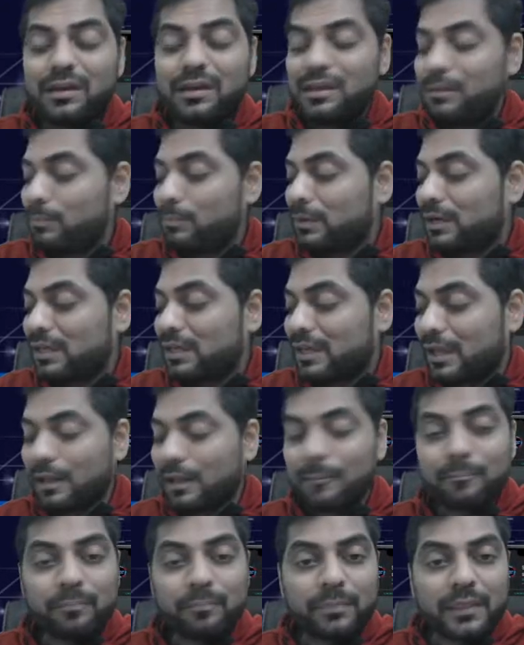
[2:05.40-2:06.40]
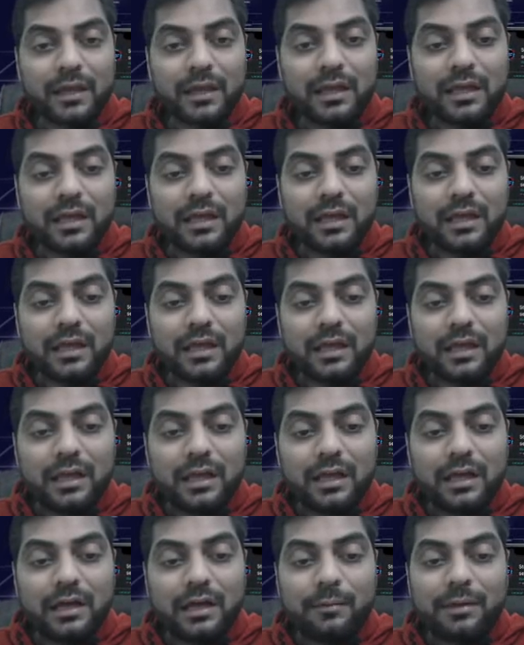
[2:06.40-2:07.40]
नहीं पड़ेगी
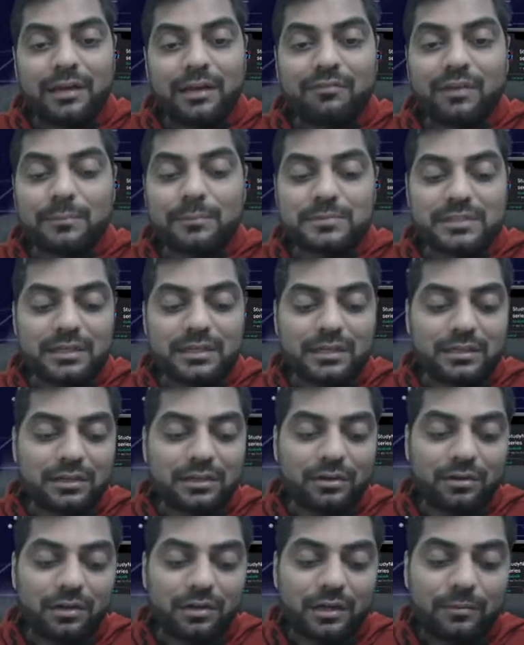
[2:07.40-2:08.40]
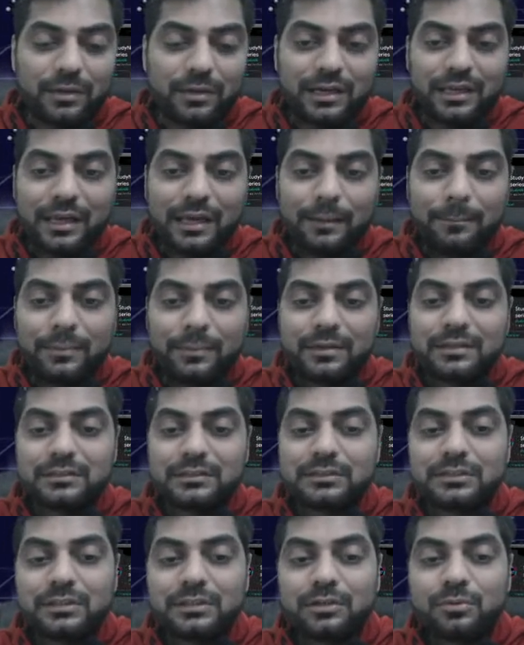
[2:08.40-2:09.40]
हमारी वेबसाइट और हमारी ऐप
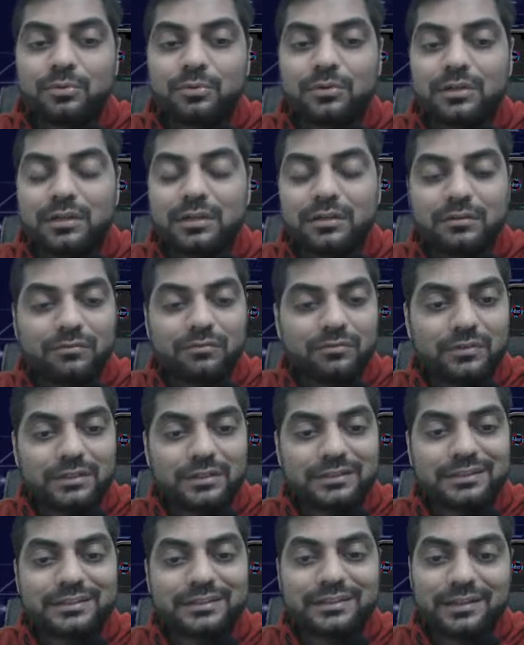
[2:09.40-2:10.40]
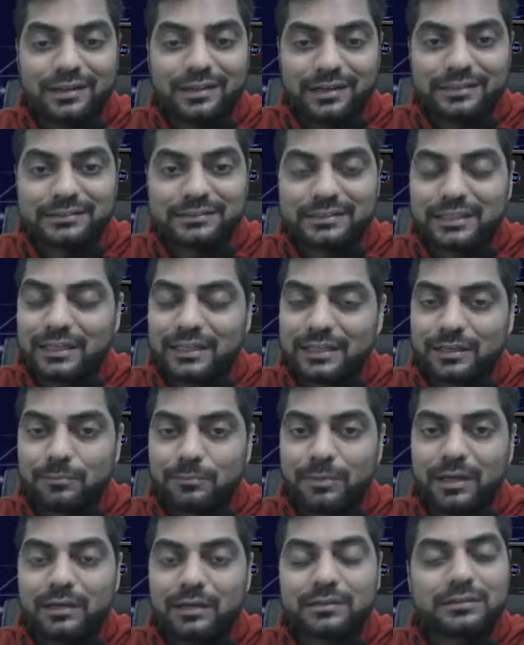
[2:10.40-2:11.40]
ज़रूर विजिट कर लीजिएगा एक
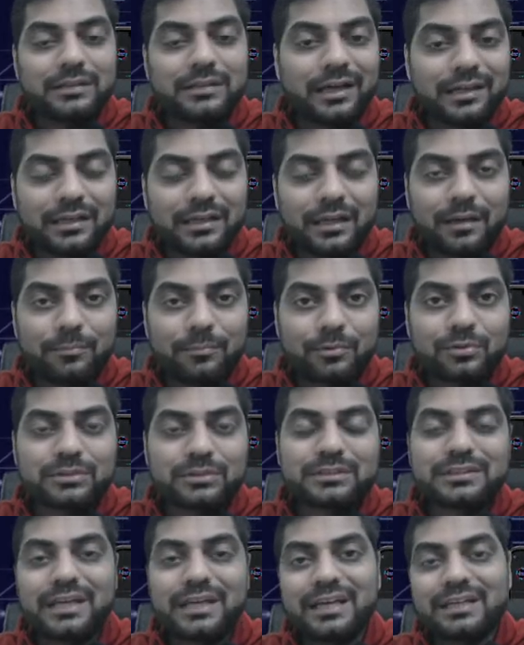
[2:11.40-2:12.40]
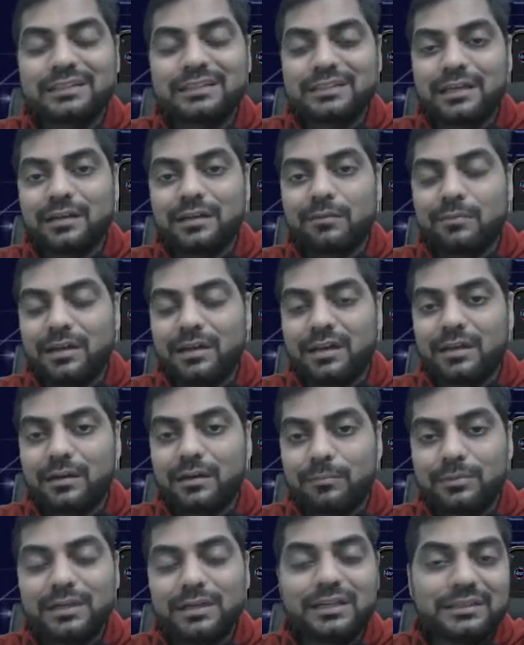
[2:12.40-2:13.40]
बार ताकि आपको सारे सारे हमारे
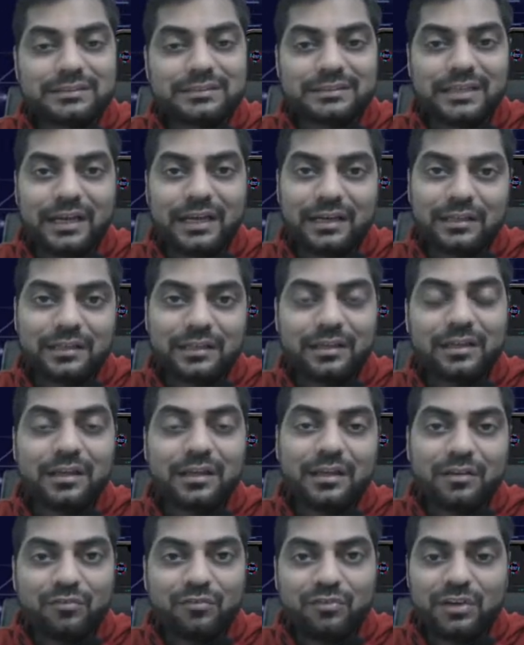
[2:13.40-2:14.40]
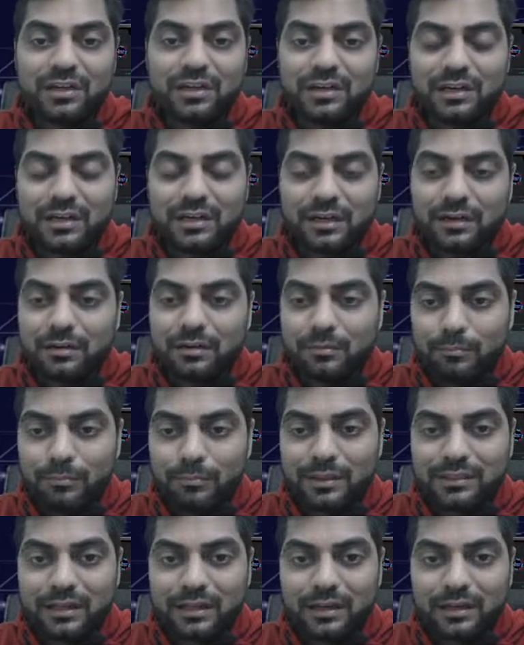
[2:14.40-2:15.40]
अपडेट्स एंड भी फ्री कंटेंट
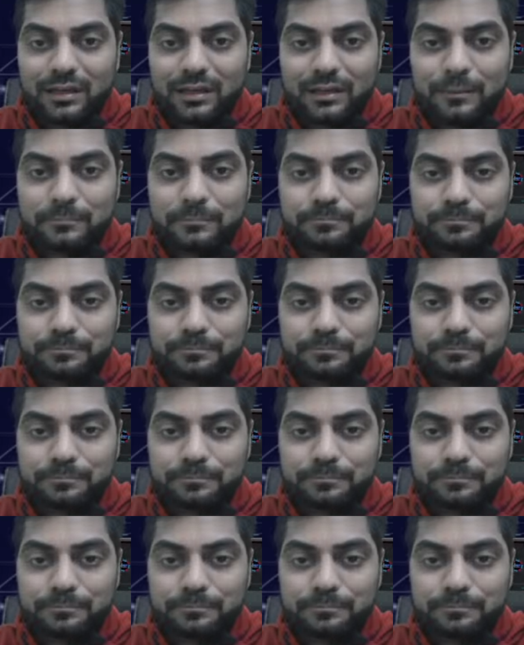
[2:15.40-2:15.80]
मिलता रहे